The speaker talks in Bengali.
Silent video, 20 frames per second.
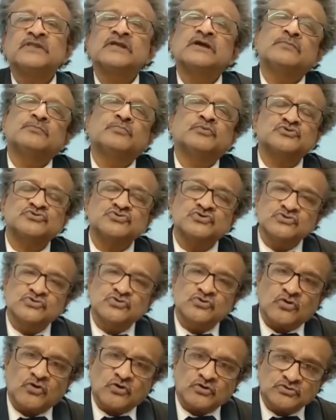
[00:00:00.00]
প্রচণ্ড
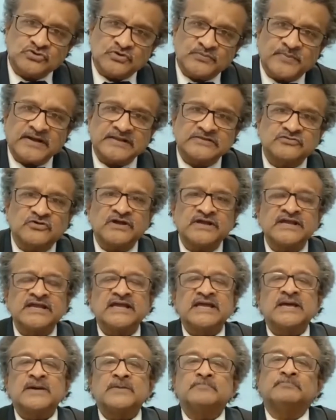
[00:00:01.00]
রক্তপাত হয়
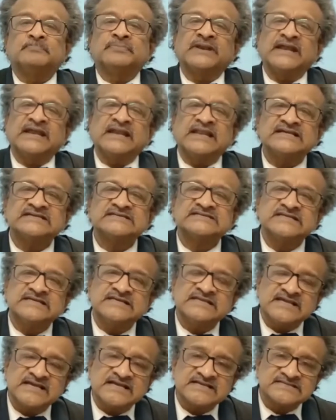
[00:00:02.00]
ব্রেনে
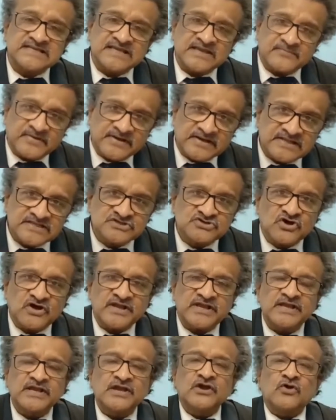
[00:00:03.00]
সিরিয়াস হেমারেজ
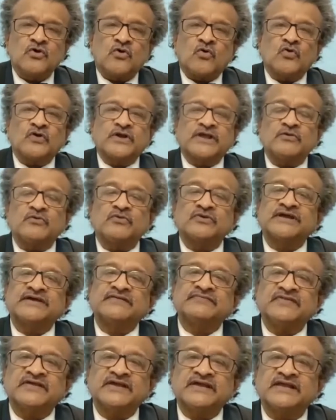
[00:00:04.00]
হয় ওকে ওইখান
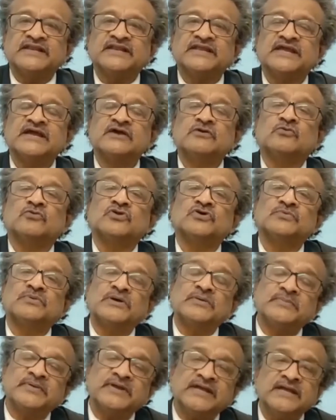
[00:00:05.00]
থেকে নিয়ে
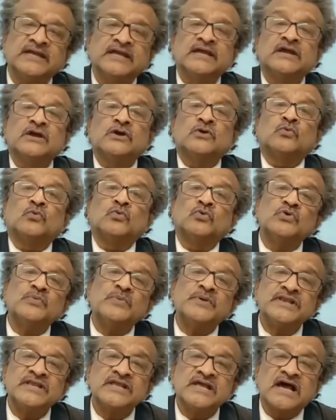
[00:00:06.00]
কোনোভাবে
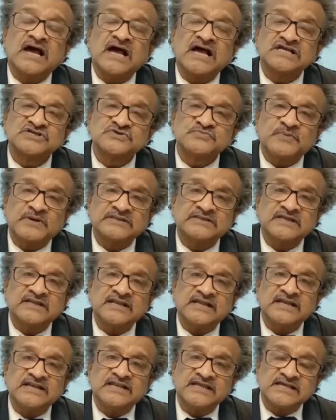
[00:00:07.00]
উলুবেরিয়া
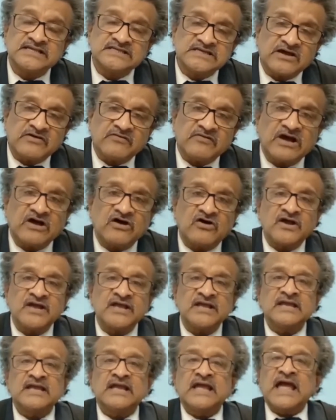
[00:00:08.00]
হাসপাতালে নিয়ে যাওয়া হয়
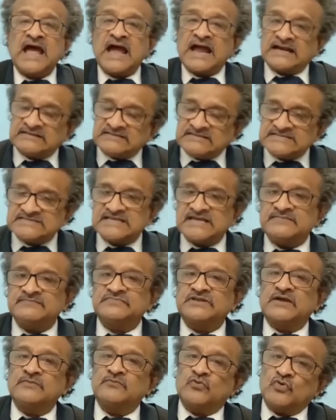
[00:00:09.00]
অ্যাট দি সেম
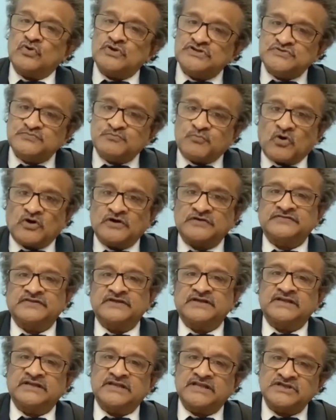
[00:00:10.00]
টাইম ওই স্পট
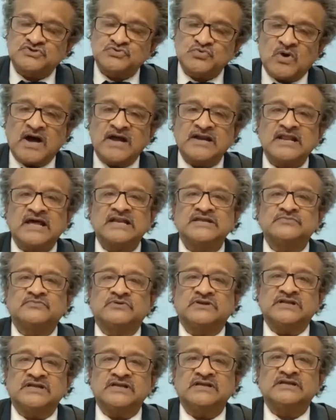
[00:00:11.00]
থেকে রেজওয়ান আলী
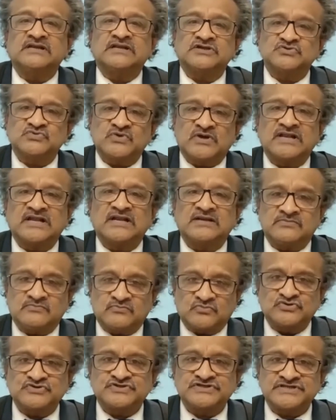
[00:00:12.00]
বলে রেজওয়ান আলী
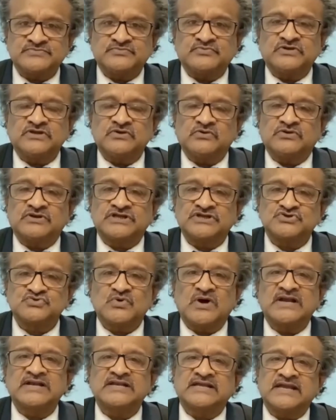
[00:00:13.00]
মুন্সি বলে ও
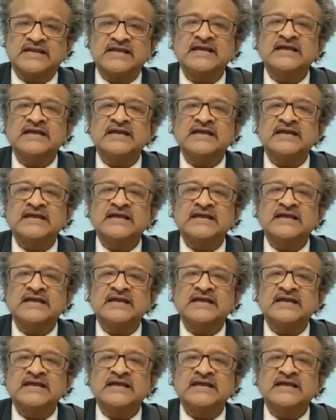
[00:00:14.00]
রেজওয়ানকে